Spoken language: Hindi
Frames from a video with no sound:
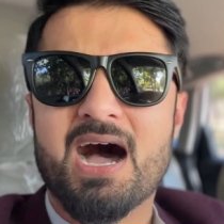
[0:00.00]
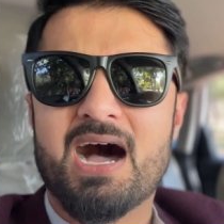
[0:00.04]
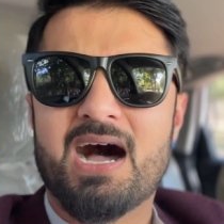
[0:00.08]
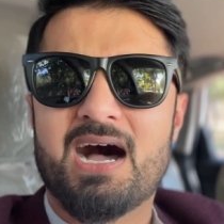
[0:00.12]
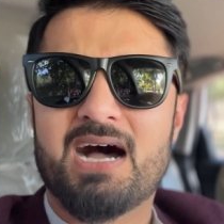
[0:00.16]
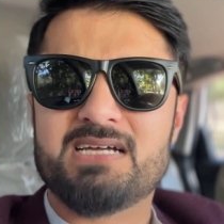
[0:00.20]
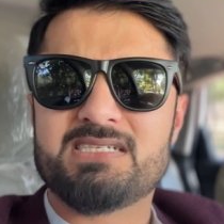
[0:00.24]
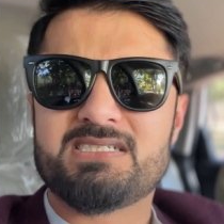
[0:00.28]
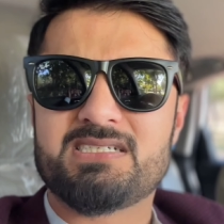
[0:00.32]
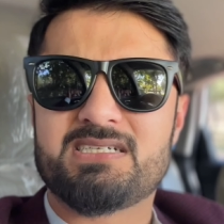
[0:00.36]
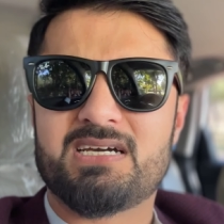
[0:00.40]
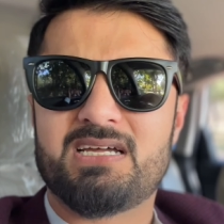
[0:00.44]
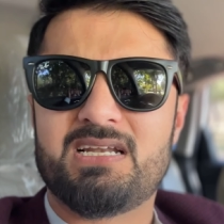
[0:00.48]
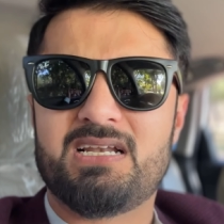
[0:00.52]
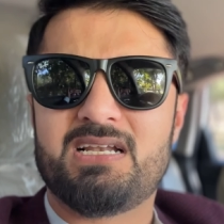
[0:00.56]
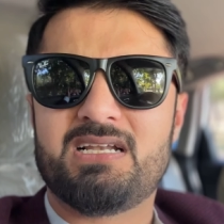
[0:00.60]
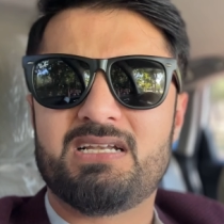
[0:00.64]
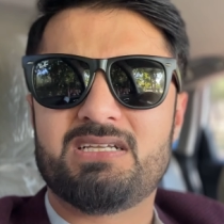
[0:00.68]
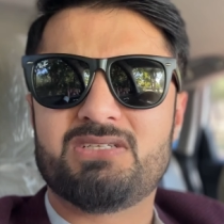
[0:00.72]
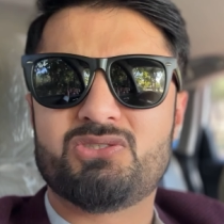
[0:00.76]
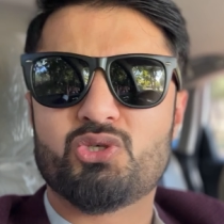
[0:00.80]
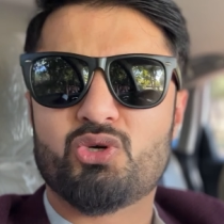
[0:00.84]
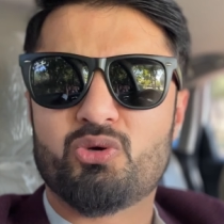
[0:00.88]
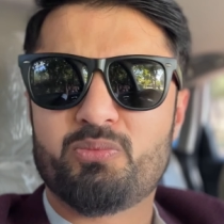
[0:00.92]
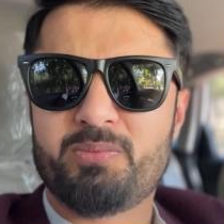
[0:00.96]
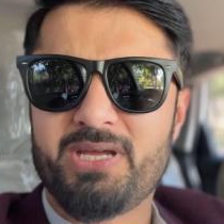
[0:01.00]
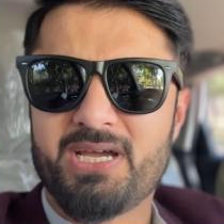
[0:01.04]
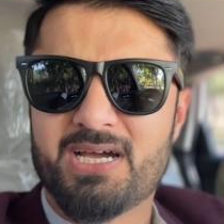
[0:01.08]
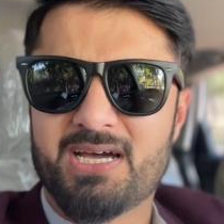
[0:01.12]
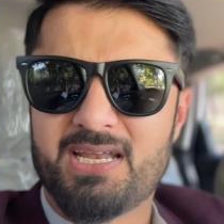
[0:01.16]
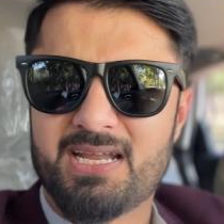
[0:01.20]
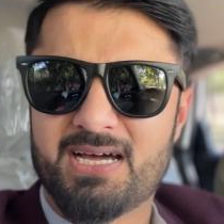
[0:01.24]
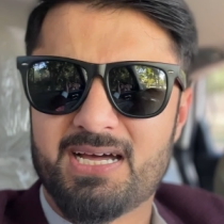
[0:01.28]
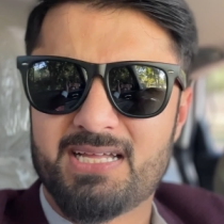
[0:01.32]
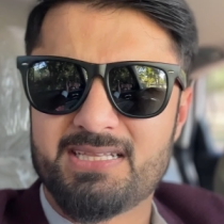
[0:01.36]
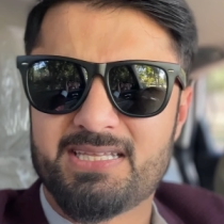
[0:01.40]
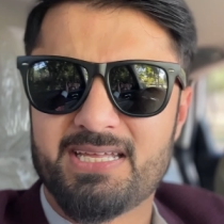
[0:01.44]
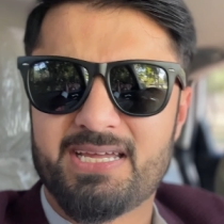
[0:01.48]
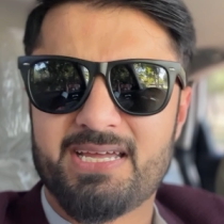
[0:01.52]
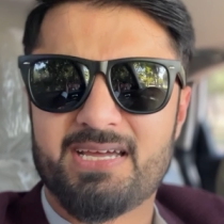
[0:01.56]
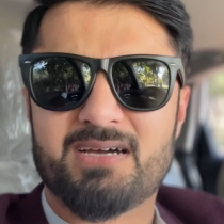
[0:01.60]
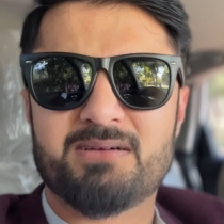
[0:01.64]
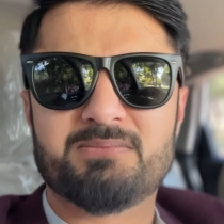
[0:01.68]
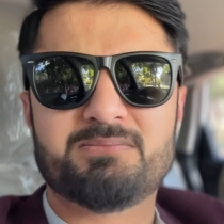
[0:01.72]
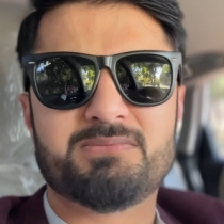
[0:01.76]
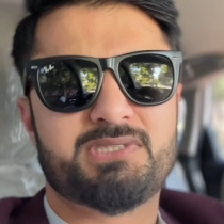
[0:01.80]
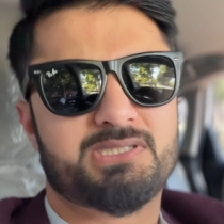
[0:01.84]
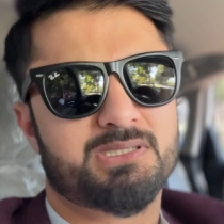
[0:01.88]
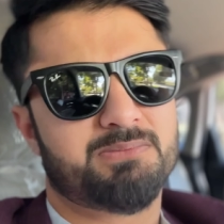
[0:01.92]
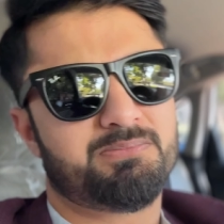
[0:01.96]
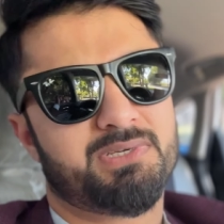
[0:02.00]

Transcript: आजकल जो भी हालात हैं हम सब